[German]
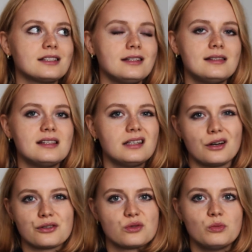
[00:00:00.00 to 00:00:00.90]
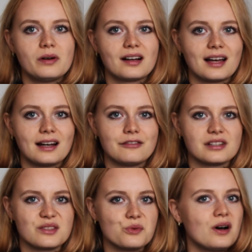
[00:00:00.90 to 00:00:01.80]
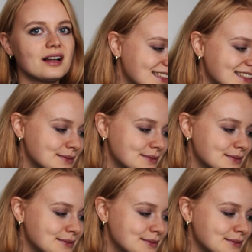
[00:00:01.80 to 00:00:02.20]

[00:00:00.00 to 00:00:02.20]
Die ziehe ich auch super gern einfach so an.